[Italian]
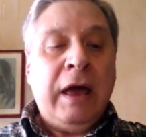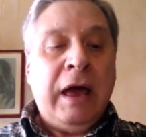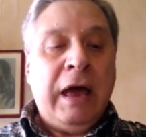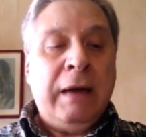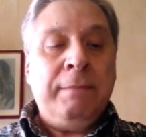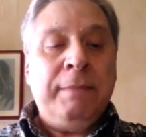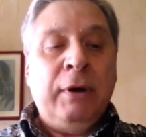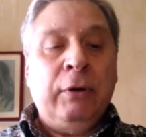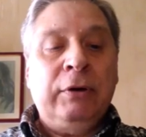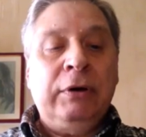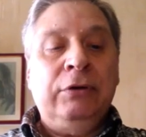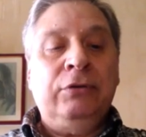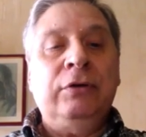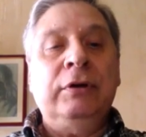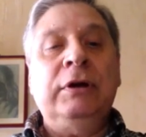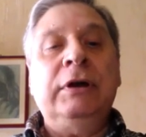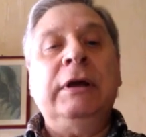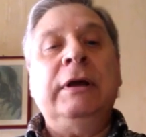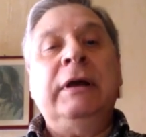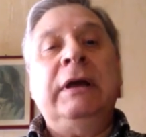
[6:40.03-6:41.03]
ebbe
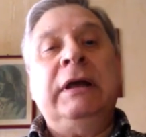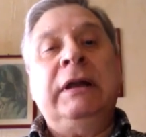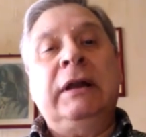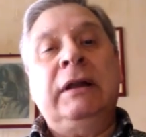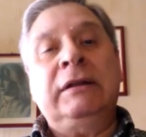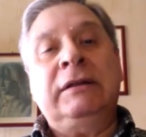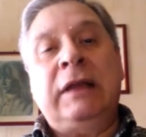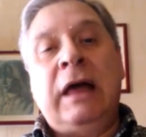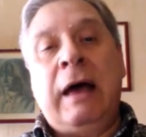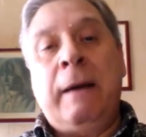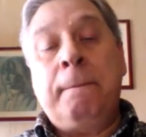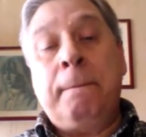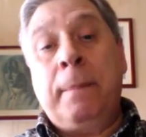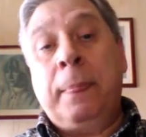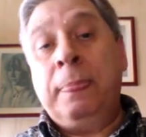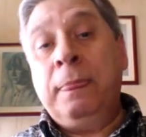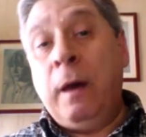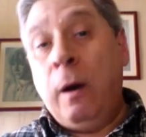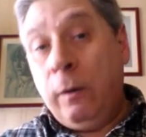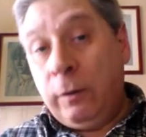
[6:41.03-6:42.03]
origini in realtà
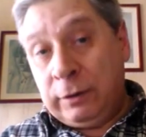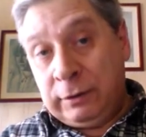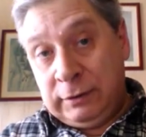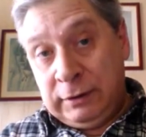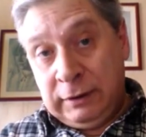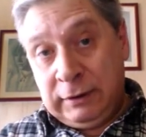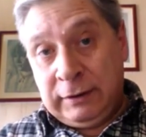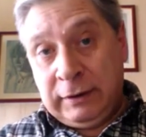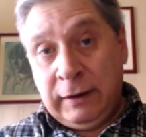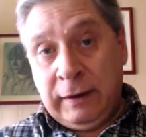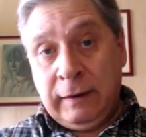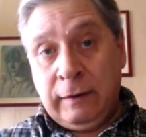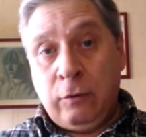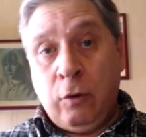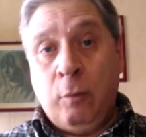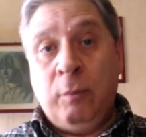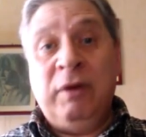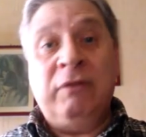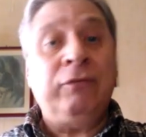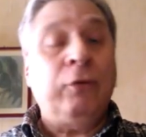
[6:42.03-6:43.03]
nordiche
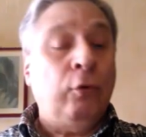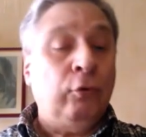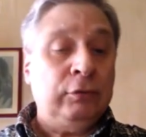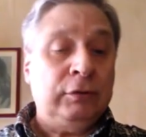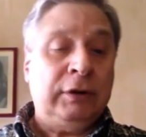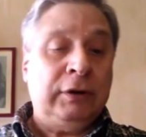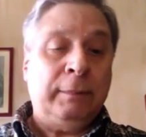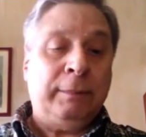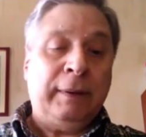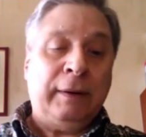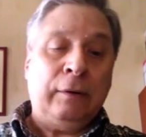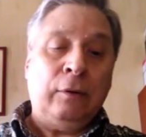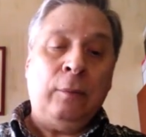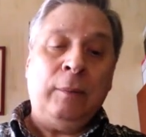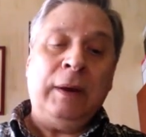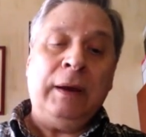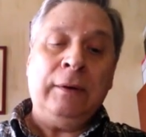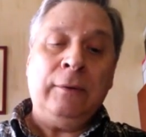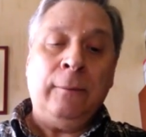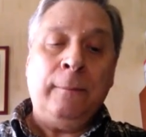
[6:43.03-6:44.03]
come fonti
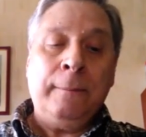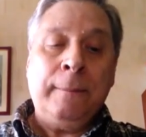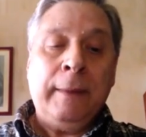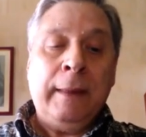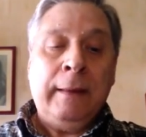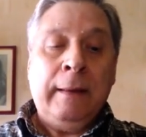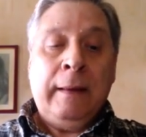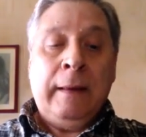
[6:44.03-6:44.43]
perlomeno